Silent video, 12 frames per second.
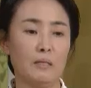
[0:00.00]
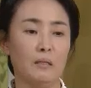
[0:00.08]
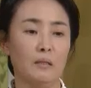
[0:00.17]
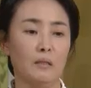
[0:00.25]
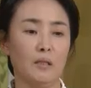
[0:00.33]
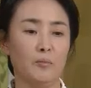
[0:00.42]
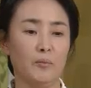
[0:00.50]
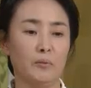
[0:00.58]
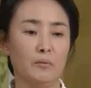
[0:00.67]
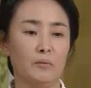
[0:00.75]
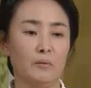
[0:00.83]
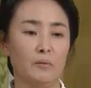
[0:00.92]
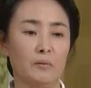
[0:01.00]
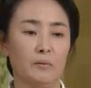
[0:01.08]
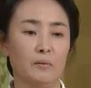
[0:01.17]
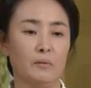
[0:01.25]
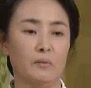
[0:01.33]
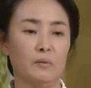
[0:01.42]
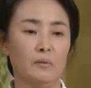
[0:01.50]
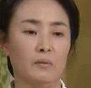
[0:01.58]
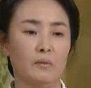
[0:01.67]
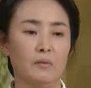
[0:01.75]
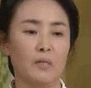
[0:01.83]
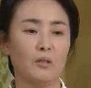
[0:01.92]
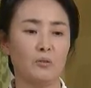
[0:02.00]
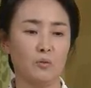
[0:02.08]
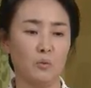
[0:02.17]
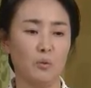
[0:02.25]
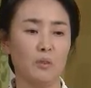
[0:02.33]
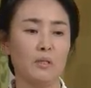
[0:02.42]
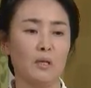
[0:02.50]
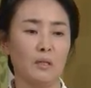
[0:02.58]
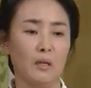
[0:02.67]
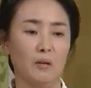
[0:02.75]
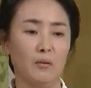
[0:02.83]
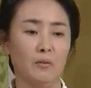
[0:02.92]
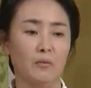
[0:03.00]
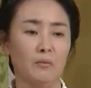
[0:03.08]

생각하면 자꾸 속이 상해요.